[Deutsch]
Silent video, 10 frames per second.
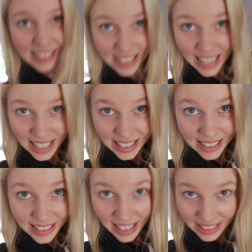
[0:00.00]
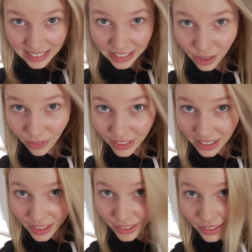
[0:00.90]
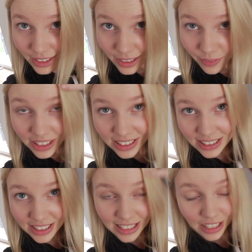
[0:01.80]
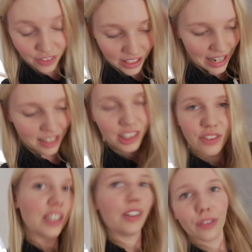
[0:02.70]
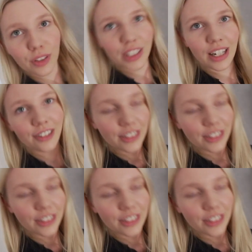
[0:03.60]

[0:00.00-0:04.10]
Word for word: Denn der Ansatz kommt wieder durch. dann sieht das gleich wieder alles viel frischer